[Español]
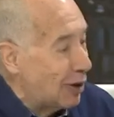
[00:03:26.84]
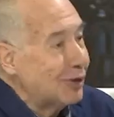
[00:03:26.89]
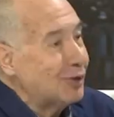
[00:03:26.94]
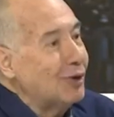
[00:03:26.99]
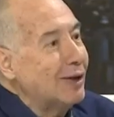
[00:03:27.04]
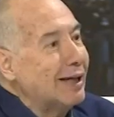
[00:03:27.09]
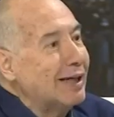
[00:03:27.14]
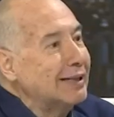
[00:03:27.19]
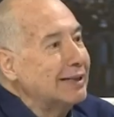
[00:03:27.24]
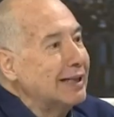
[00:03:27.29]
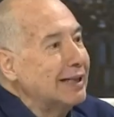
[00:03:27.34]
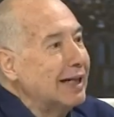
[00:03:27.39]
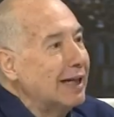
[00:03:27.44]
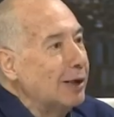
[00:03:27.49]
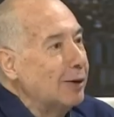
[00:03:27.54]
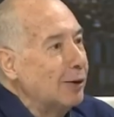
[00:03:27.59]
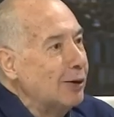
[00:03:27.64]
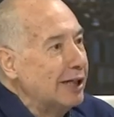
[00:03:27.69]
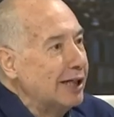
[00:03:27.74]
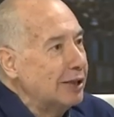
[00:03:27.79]
eso hay que
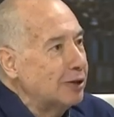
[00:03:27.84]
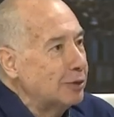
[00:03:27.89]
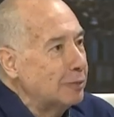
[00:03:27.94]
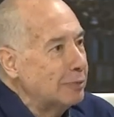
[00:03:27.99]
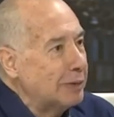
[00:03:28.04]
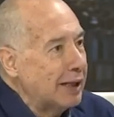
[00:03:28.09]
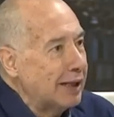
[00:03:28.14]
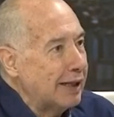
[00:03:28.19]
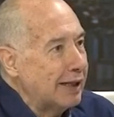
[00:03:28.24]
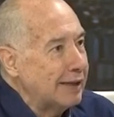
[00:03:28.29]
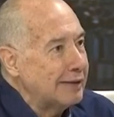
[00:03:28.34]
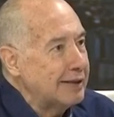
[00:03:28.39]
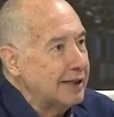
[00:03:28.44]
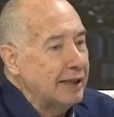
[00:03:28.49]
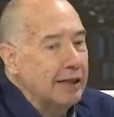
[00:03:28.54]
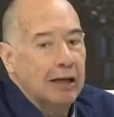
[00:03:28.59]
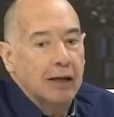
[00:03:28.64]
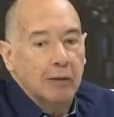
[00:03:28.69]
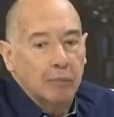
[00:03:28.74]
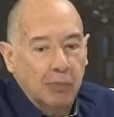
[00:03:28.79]
tenerlo listo para
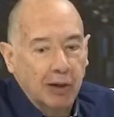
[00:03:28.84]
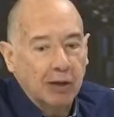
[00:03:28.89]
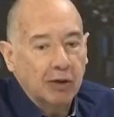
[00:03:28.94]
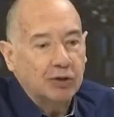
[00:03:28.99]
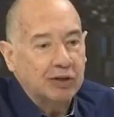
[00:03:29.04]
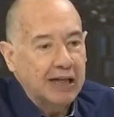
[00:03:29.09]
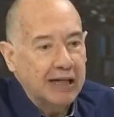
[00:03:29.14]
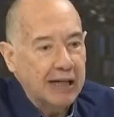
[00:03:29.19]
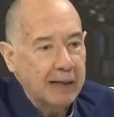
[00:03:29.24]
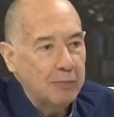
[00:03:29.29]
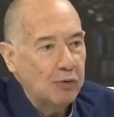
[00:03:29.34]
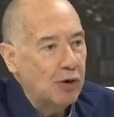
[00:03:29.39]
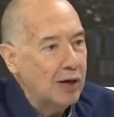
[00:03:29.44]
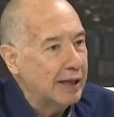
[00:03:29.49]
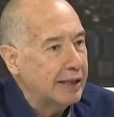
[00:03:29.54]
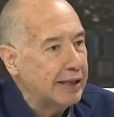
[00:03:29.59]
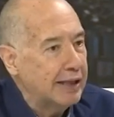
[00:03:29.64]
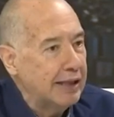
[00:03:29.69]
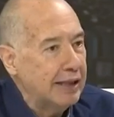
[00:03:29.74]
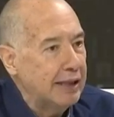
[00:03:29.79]
decir, bueno,
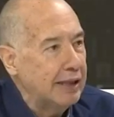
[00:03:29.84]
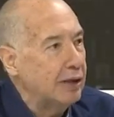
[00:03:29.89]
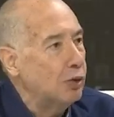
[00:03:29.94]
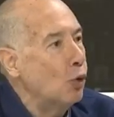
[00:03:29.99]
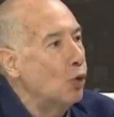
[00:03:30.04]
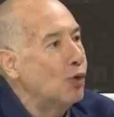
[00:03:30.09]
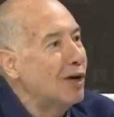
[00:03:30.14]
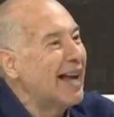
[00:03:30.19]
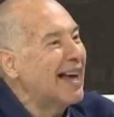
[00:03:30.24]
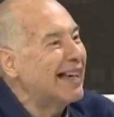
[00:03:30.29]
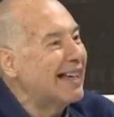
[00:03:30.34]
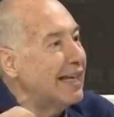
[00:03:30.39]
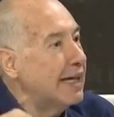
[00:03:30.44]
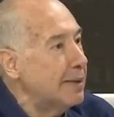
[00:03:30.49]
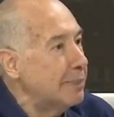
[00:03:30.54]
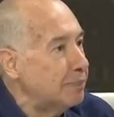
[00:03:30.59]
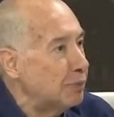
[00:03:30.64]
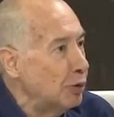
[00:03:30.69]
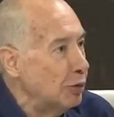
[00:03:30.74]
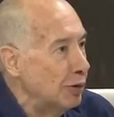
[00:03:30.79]
tenemos aquí un
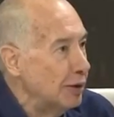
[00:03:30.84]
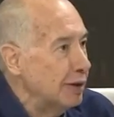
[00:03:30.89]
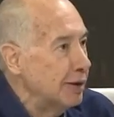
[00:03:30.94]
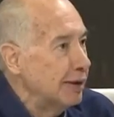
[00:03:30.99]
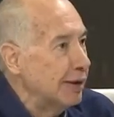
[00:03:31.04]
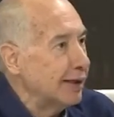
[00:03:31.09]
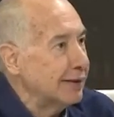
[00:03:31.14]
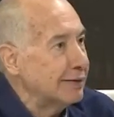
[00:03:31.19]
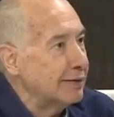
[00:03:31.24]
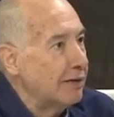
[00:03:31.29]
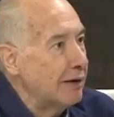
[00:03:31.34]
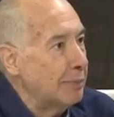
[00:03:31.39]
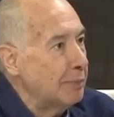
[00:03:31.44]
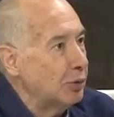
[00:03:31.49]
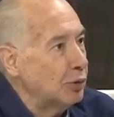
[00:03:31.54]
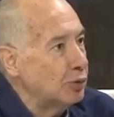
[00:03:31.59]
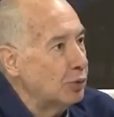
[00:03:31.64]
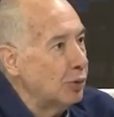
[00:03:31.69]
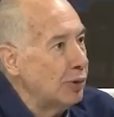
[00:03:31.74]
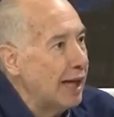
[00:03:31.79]
equipo que se va a
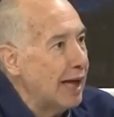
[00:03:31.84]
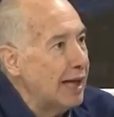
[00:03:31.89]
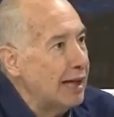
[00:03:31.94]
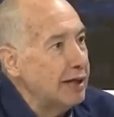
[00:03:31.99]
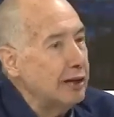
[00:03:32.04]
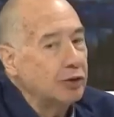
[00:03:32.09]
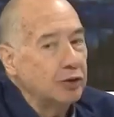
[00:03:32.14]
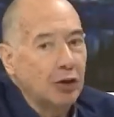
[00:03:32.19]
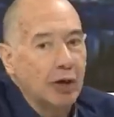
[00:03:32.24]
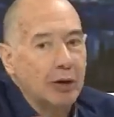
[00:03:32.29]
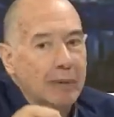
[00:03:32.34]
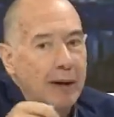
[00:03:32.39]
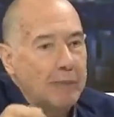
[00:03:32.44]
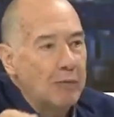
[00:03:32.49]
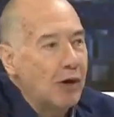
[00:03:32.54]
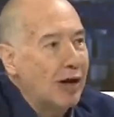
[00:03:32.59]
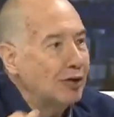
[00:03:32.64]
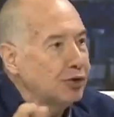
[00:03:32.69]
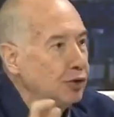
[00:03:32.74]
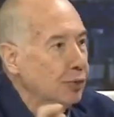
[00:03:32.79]
postular y entonces
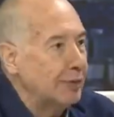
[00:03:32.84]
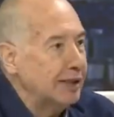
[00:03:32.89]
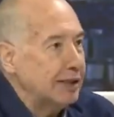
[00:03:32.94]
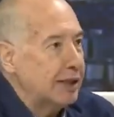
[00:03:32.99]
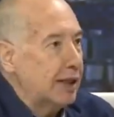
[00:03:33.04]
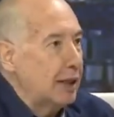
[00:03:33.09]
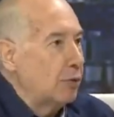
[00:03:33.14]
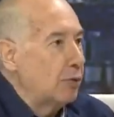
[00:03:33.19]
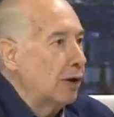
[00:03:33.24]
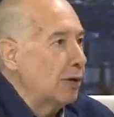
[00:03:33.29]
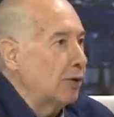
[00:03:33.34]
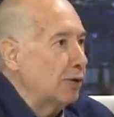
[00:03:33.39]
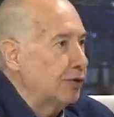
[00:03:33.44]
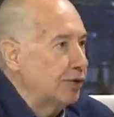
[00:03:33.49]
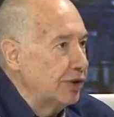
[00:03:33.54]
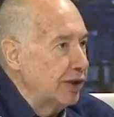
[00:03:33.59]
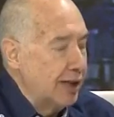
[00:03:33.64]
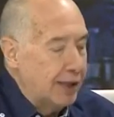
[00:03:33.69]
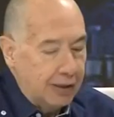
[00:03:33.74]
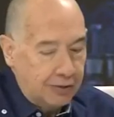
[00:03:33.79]
vamos a someterlo a
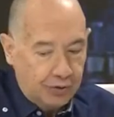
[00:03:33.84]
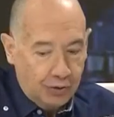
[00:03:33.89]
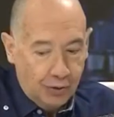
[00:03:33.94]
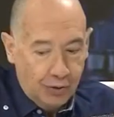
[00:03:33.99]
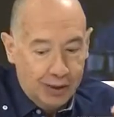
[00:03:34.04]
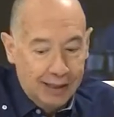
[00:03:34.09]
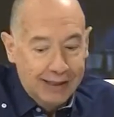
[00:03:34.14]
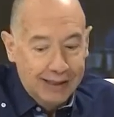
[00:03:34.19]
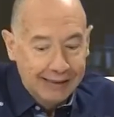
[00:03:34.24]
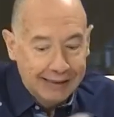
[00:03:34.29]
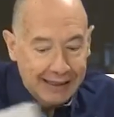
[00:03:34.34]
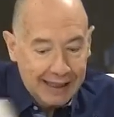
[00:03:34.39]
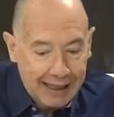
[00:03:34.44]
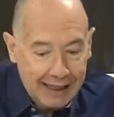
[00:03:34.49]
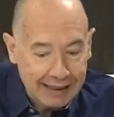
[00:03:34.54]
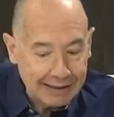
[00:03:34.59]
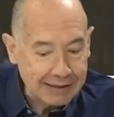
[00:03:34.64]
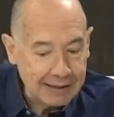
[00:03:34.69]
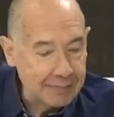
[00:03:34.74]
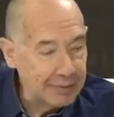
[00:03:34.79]
consideración. Perfecto.
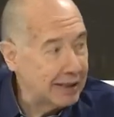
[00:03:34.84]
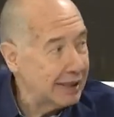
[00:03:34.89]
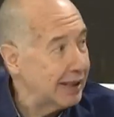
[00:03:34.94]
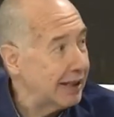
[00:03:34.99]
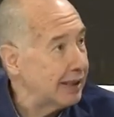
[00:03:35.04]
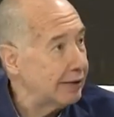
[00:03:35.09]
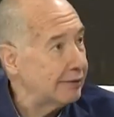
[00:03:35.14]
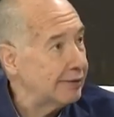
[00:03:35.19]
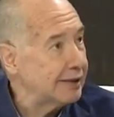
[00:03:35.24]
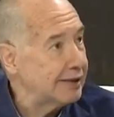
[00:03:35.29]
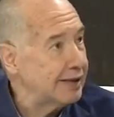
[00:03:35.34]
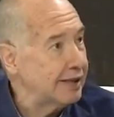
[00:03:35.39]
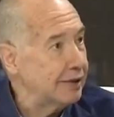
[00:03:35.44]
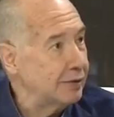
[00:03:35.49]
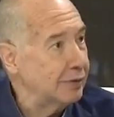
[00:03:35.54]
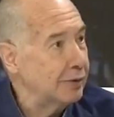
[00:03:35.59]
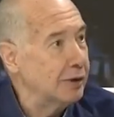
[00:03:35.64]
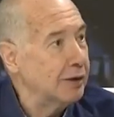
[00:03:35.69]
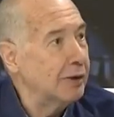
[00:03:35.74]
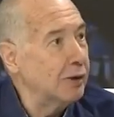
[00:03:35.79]
De esa manera,
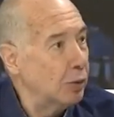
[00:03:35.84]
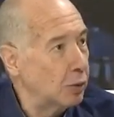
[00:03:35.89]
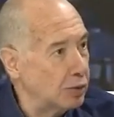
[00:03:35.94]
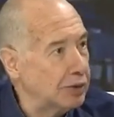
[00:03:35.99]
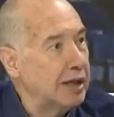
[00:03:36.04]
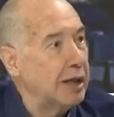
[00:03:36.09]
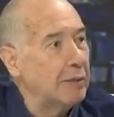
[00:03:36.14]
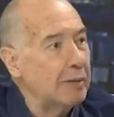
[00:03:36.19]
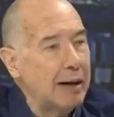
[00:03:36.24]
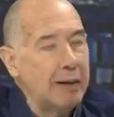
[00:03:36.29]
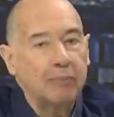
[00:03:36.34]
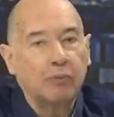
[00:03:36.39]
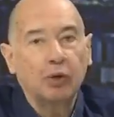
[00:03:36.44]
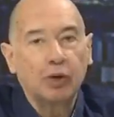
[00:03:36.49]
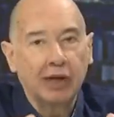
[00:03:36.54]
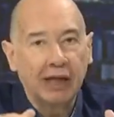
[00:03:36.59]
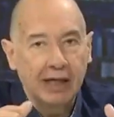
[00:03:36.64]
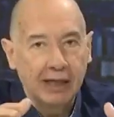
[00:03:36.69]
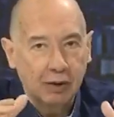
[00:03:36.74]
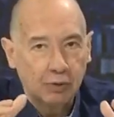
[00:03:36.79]
vecino, usted va a
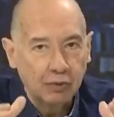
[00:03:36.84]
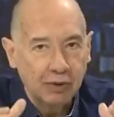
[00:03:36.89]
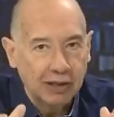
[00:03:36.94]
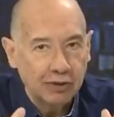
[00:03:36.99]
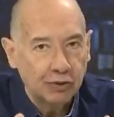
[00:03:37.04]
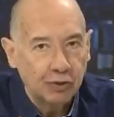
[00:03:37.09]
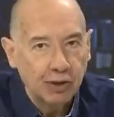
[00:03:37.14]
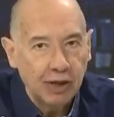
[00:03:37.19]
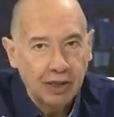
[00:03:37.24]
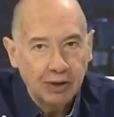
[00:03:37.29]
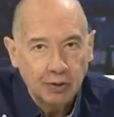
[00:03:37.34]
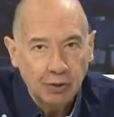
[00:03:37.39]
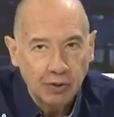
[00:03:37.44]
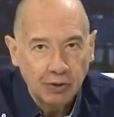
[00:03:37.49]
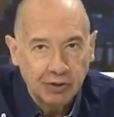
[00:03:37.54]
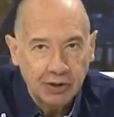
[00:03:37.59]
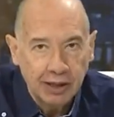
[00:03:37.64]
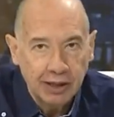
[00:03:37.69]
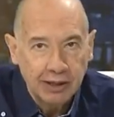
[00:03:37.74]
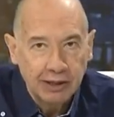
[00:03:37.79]
poder en una sola
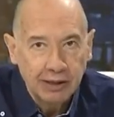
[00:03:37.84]
noche,